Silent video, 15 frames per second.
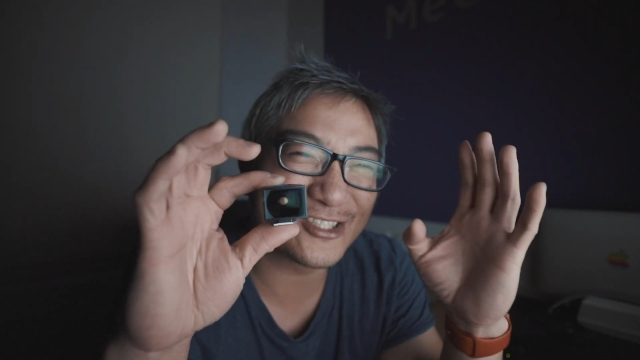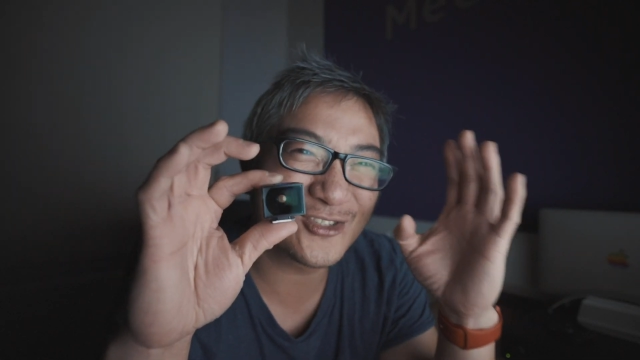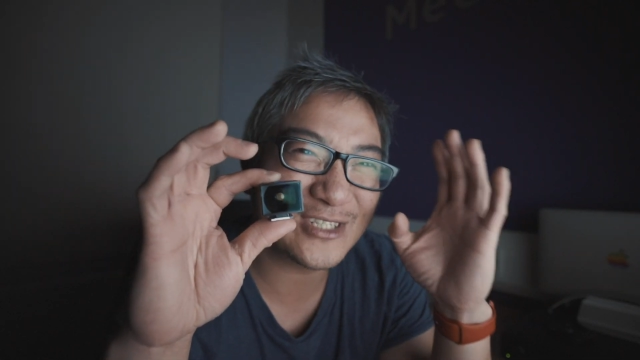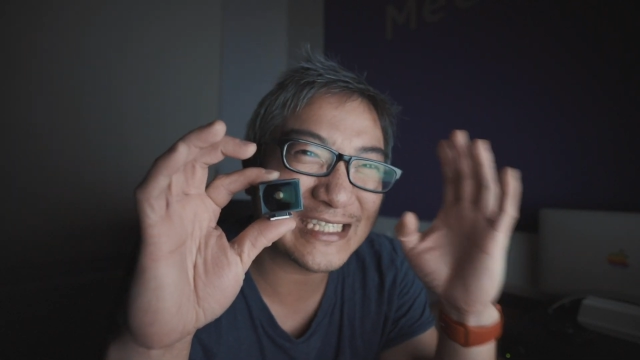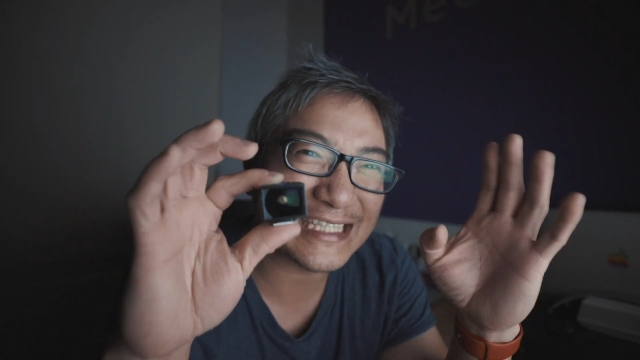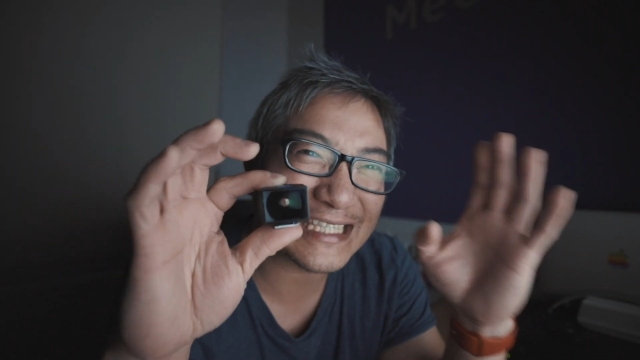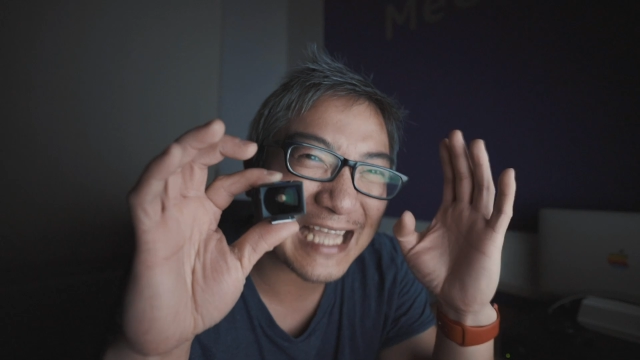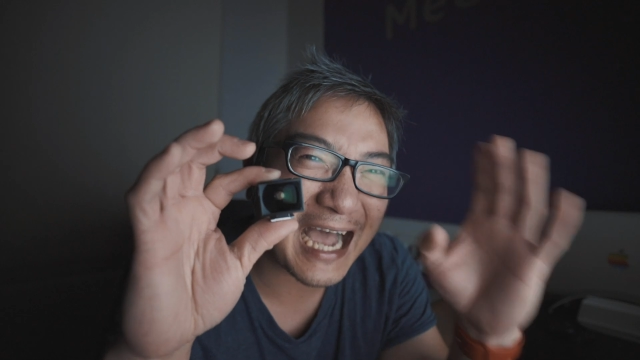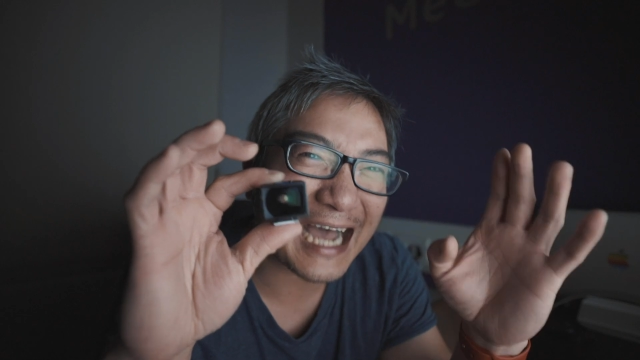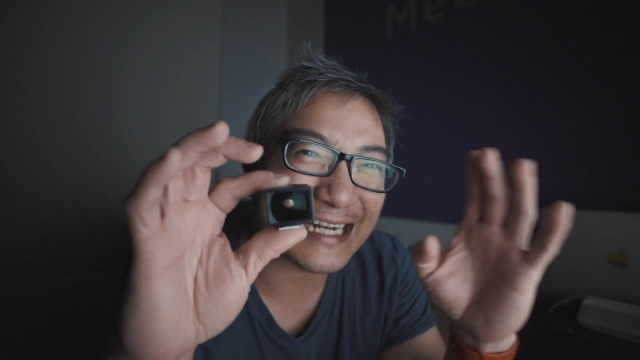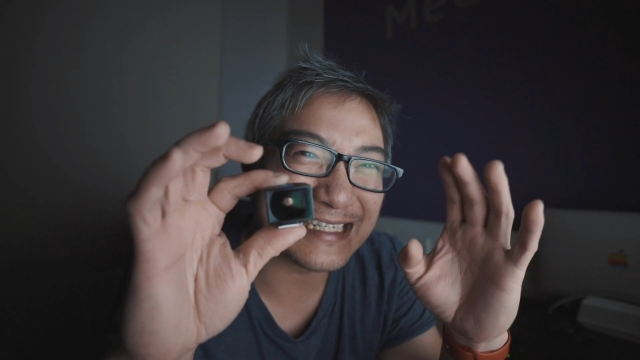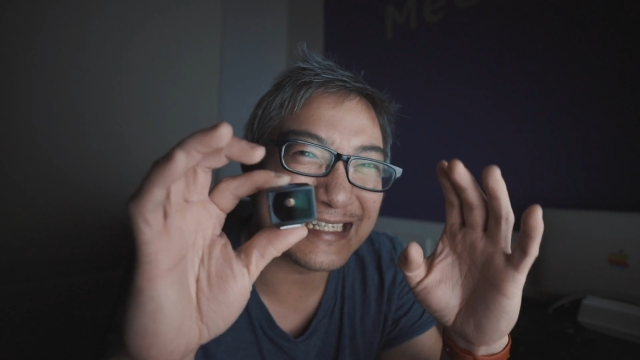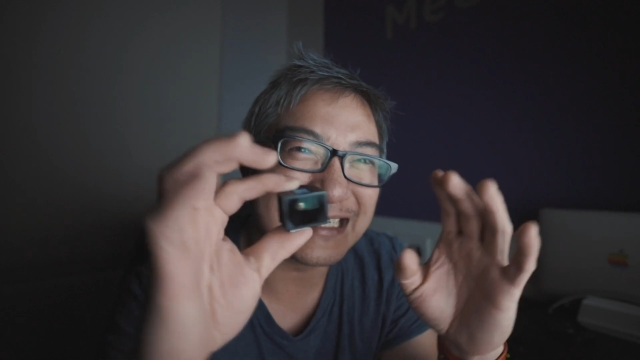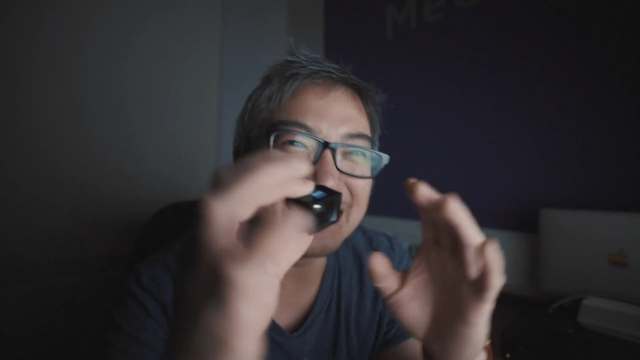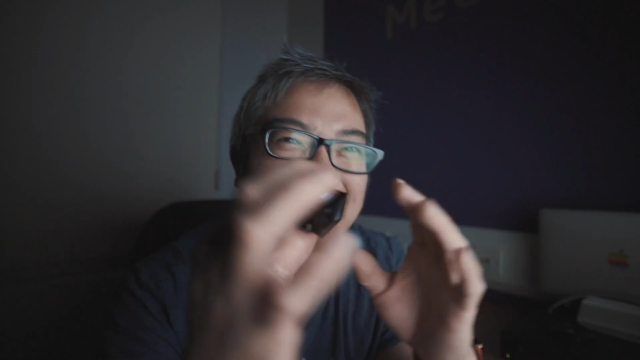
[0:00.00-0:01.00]
最大
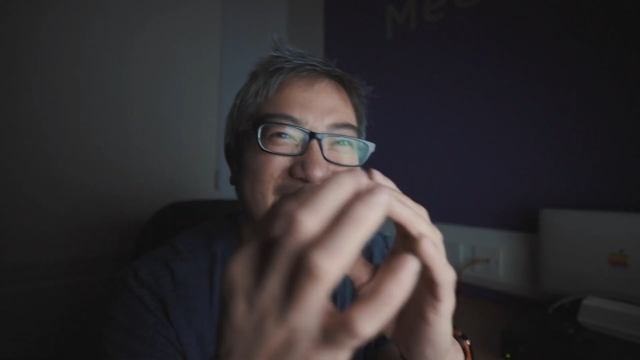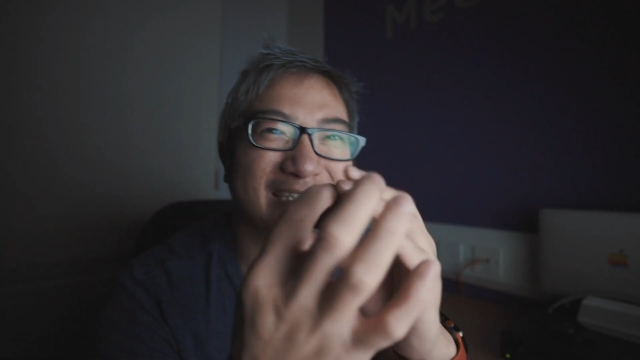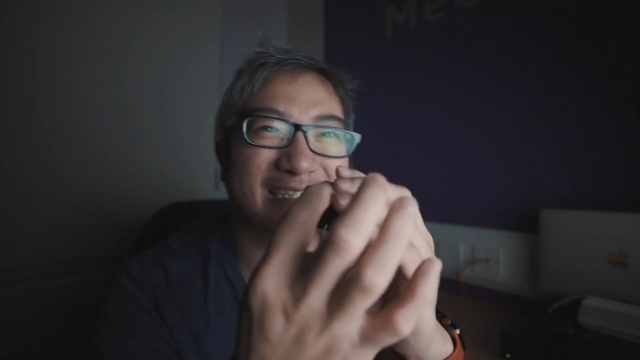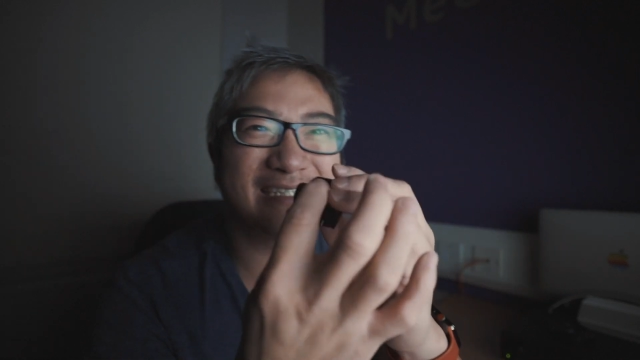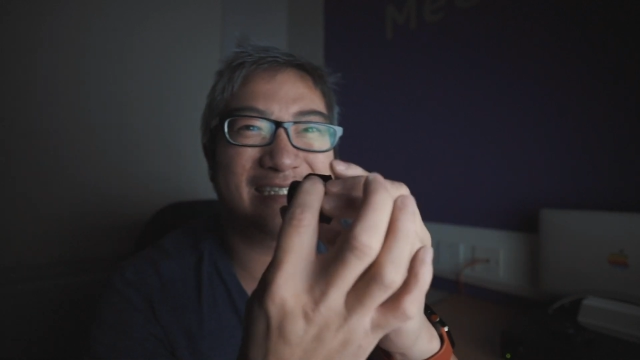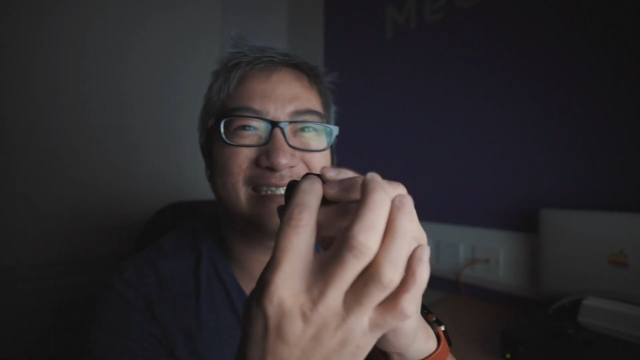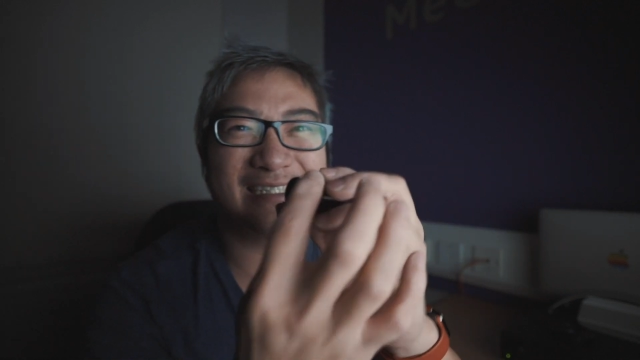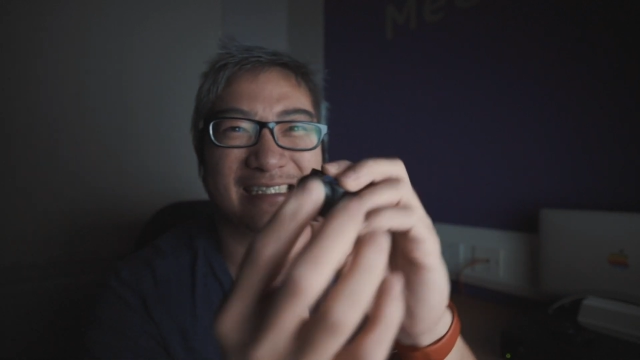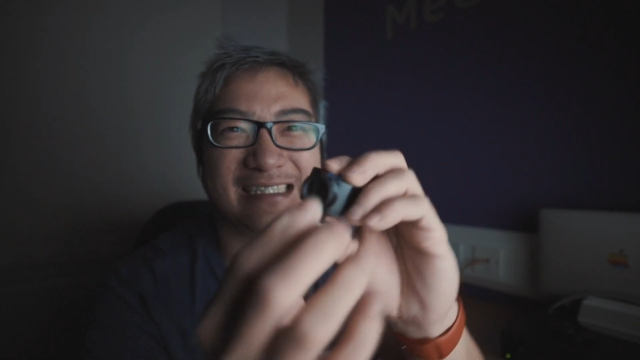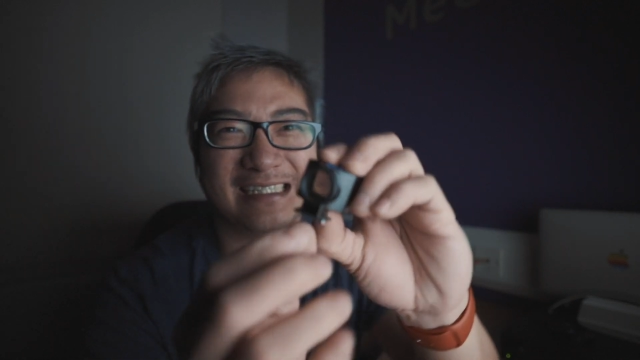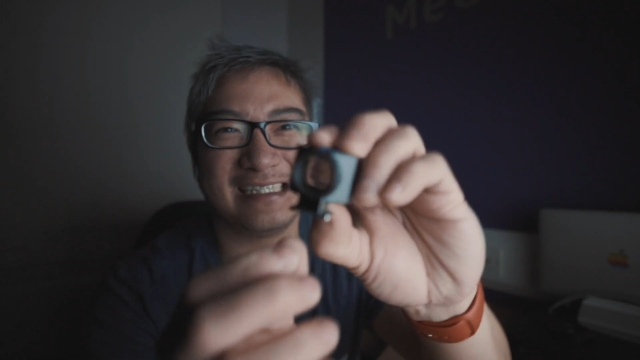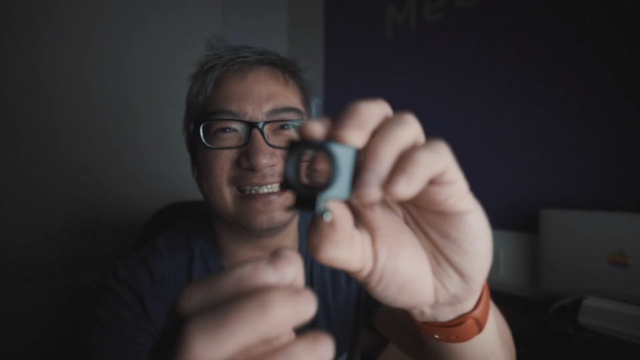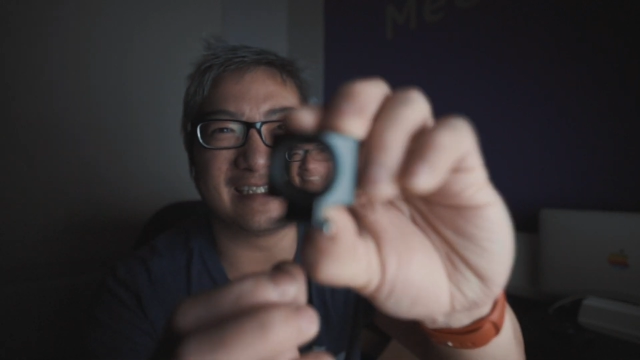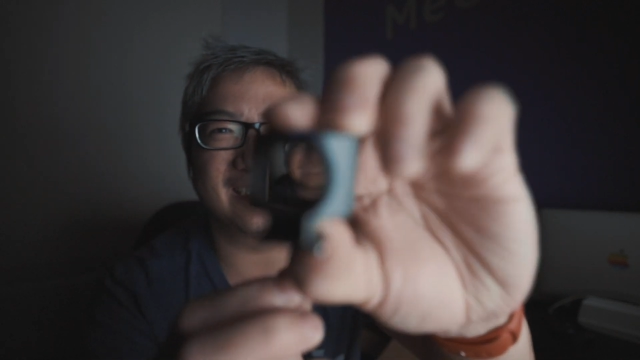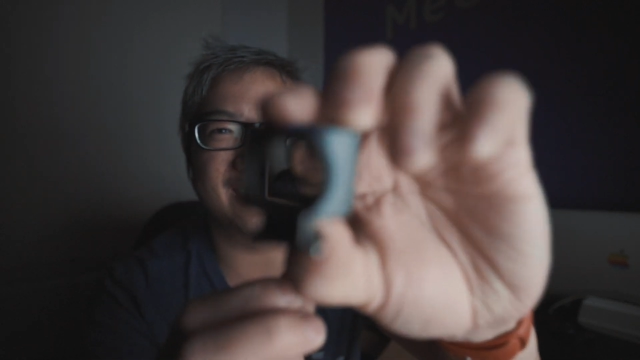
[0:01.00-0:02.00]
的一个。
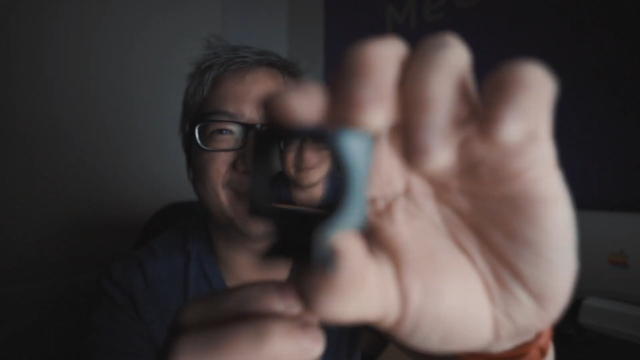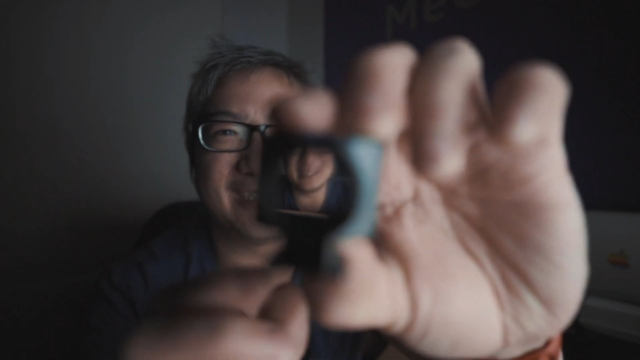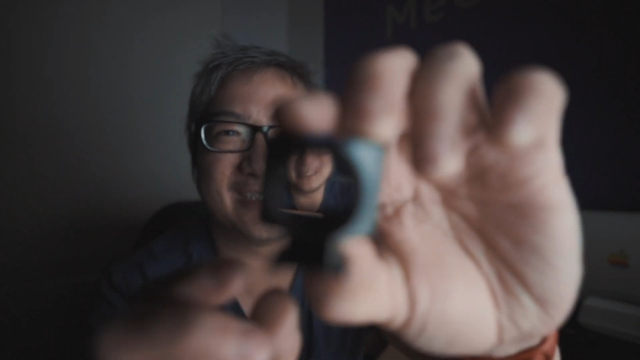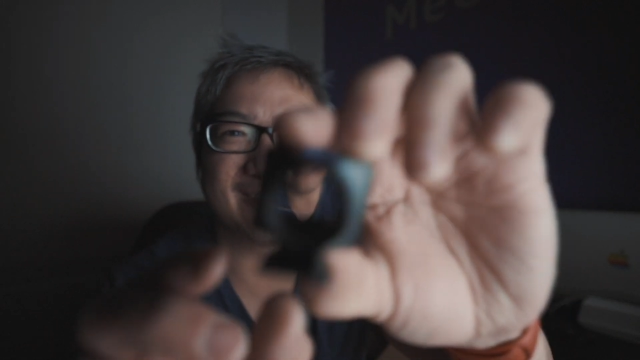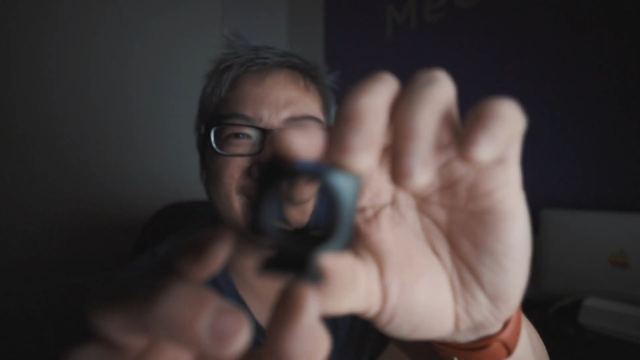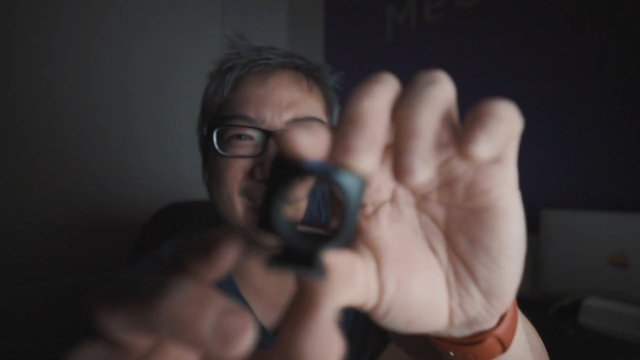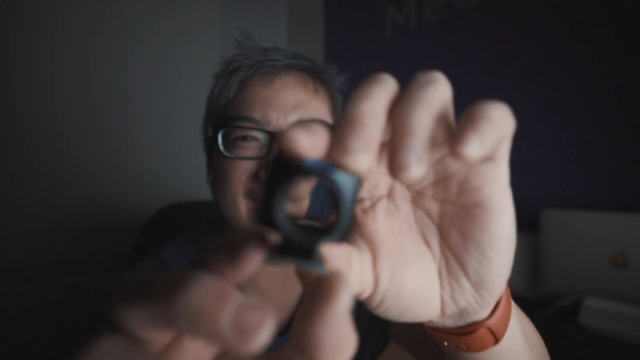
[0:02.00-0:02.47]
你这边都有